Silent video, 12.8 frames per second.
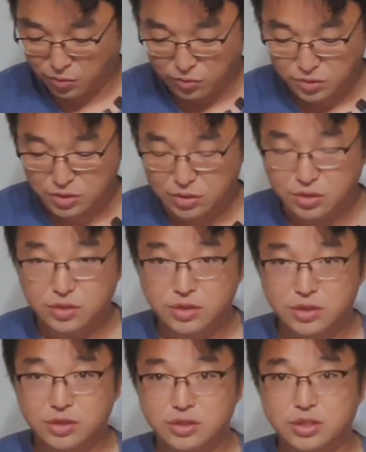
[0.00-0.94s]

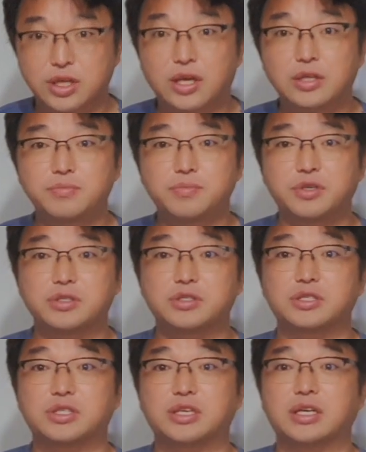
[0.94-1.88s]
오늘
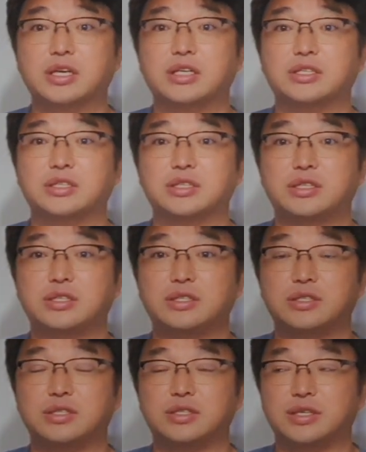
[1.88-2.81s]
지난번
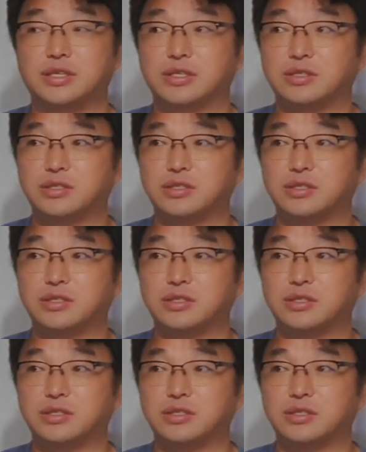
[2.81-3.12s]
시간까지는 이제